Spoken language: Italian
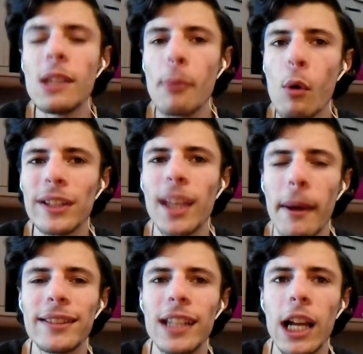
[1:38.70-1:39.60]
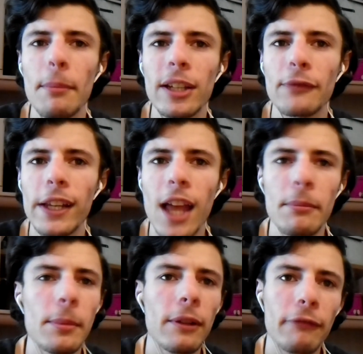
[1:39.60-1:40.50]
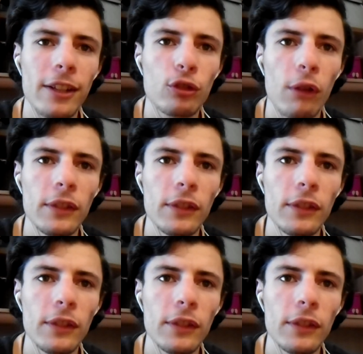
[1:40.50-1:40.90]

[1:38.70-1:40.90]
Tipo questa mattina che per svegliarmi per far sto